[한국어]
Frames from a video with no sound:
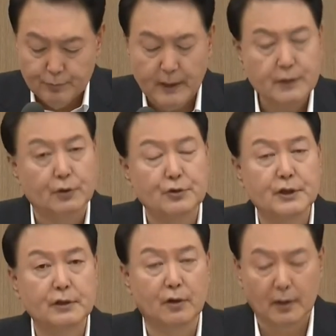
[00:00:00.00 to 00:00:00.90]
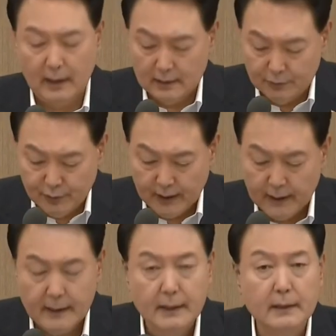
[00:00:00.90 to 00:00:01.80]
국민의 정신 건강을
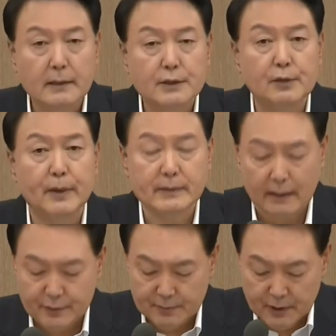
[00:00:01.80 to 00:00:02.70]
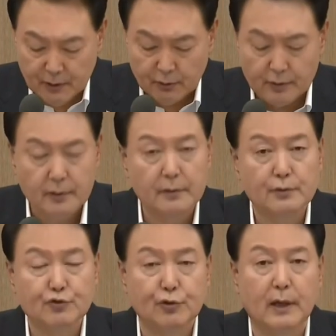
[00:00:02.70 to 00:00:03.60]
위해 732억
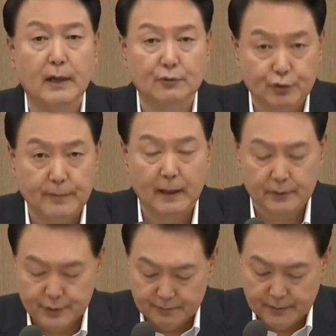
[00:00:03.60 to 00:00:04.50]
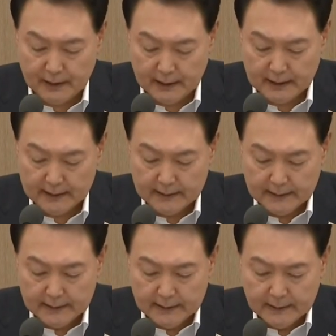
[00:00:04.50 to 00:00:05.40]
원을 추가 투입할 것입니다.
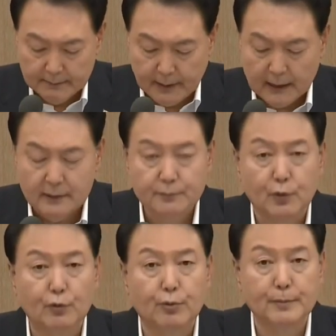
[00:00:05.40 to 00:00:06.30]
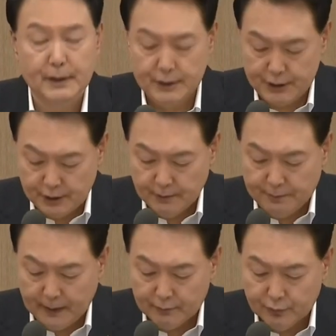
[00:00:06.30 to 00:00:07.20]
마음 돌봄이
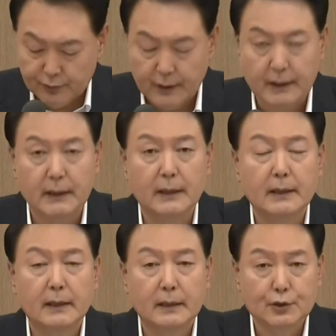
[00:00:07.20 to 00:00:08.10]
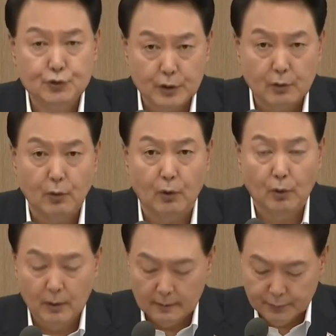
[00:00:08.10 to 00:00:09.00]
시급한 분들이
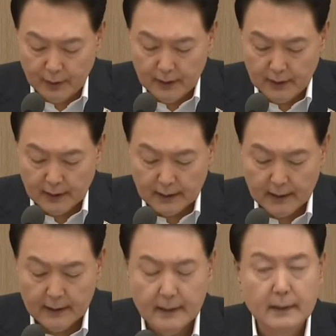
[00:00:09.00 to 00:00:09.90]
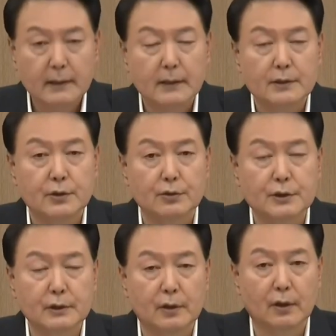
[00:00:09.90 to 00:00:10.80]
쉽고 편리하게
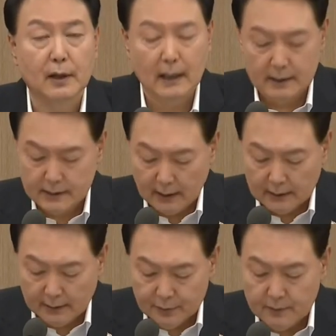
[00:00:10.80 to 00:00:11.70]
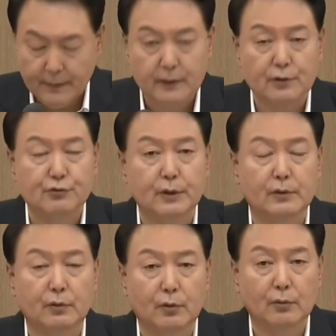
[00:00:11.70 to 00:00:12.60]
정신건강 상담을 받을 수
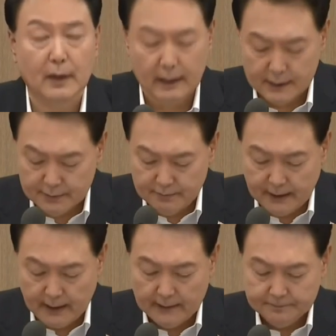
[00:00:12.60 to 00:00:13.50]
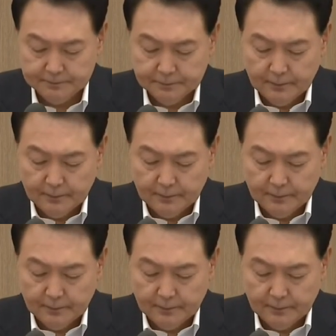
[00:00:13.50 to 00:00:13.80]
있도록 하겠습니다.